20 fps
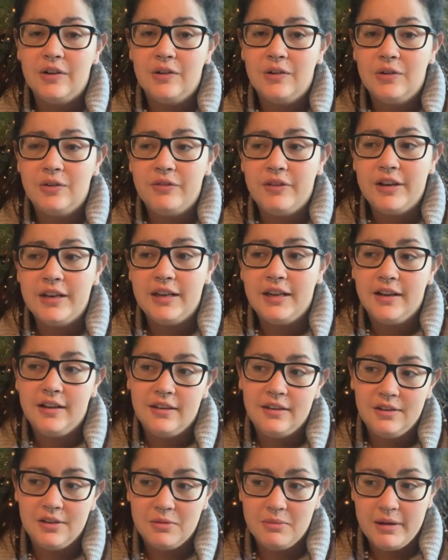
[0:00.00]
Und wenn ich
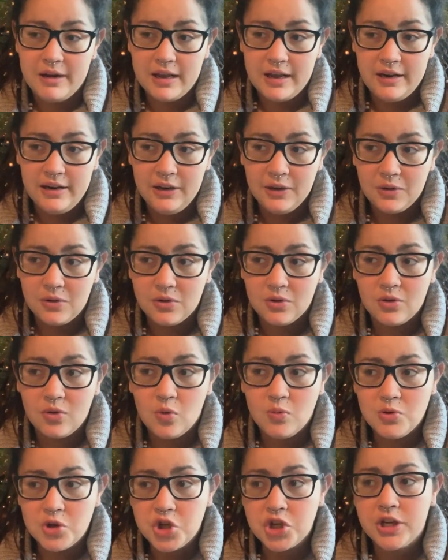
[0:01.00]
jetzt nochmal eine Ernährung
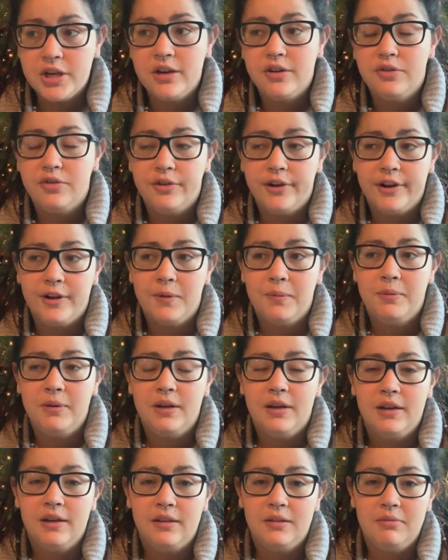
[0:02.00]
umstelle vor der OP,
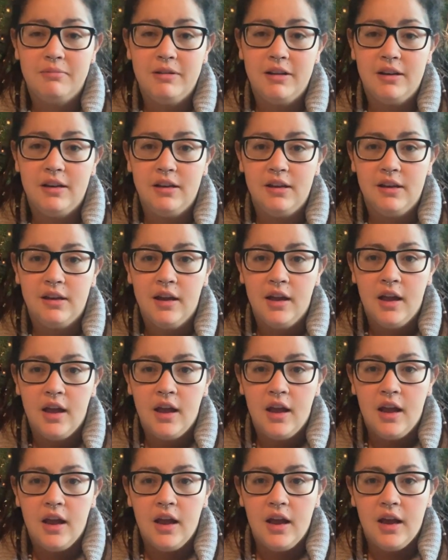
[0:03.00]
ist mir die,
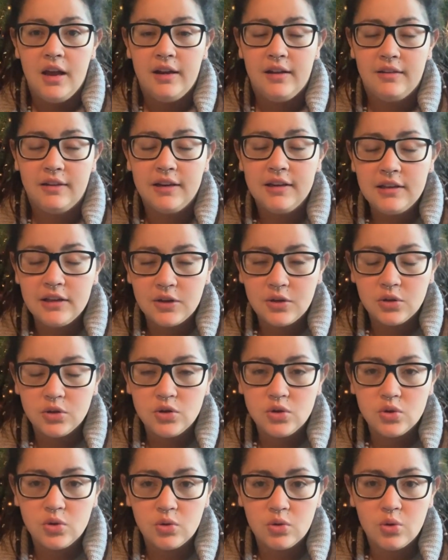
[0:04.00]
das
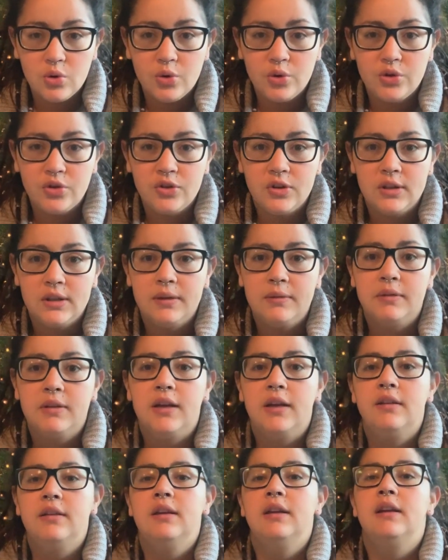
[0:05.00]
Risiko zu groß,
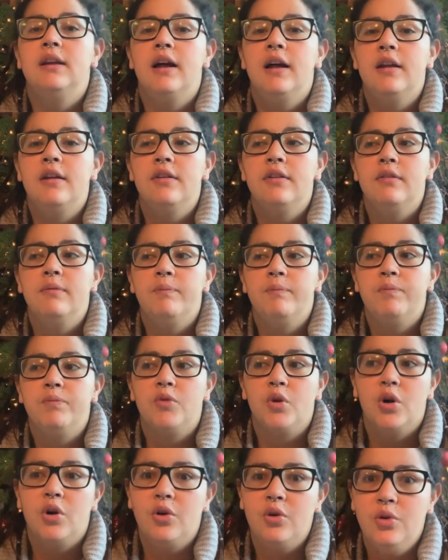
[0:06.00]
dass ich dann
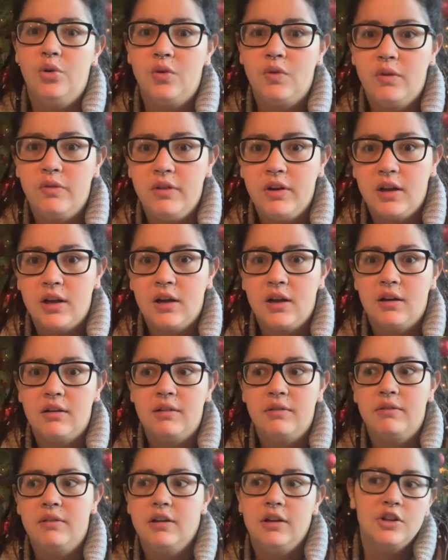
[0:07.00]
doch irgendwie
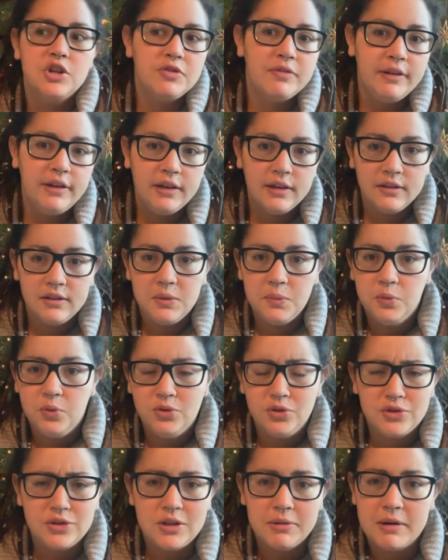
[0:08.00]
wieder ein schwächeres
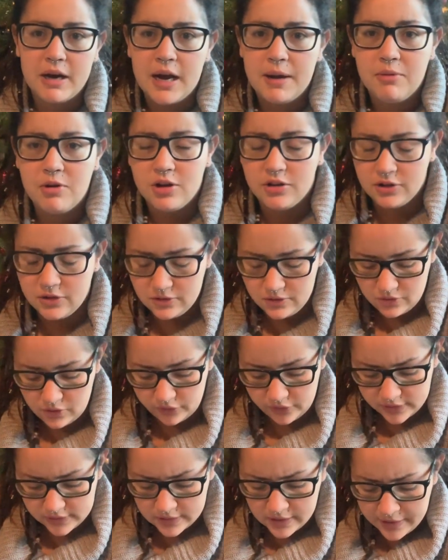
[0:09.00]
Immunsystem habe oder sonst
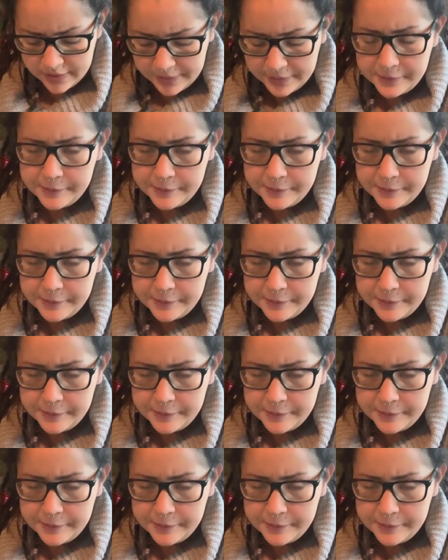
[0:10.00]
irgendwas